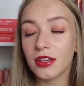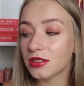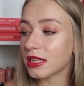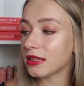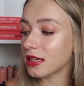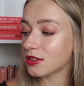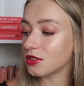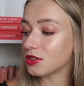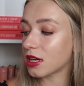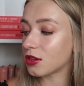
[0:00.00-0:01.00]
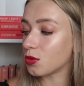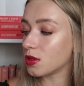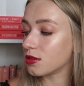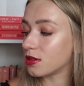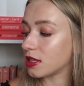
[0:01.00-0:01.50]
I ostatnia książka to
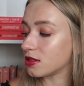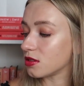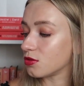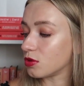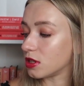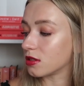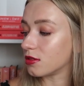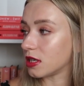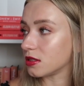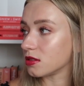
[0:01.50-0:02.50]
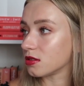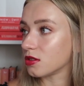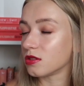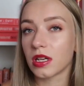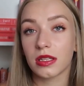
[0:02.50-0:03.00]
Will Grayson, Will Grayson,
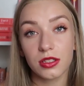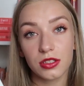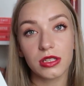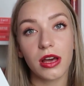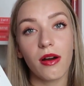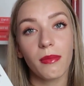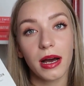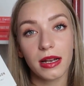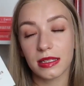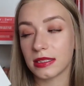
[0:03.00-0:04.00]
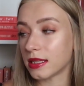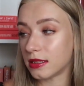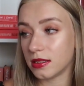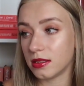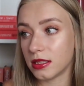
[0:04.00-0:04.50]
coś co ja też czytałam, ale
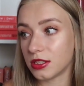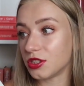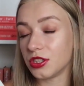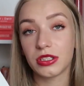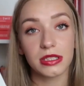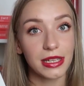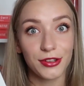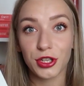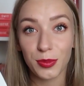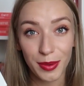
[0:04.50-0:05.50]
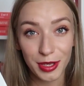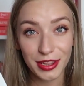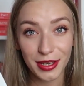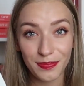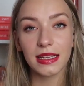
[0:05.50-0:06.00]
niestety też nic z tego nie
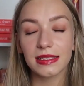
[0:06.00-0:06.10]
pamiętam.